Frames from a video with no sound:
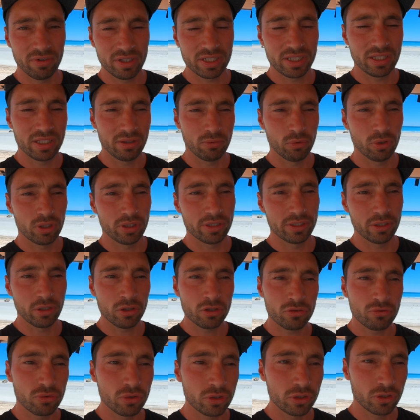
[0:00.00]
was ihr da wirklich
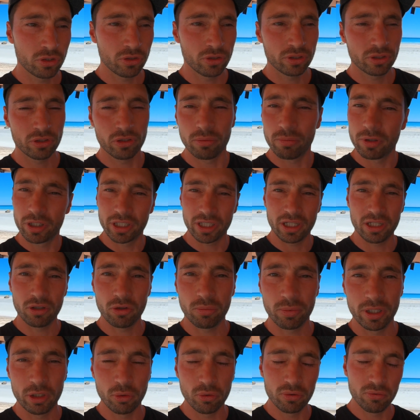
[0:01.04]
ausführen könnt. Können wir gerne
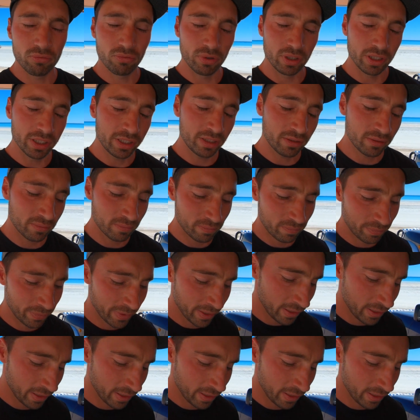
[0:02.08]
nochmal unten verlinken.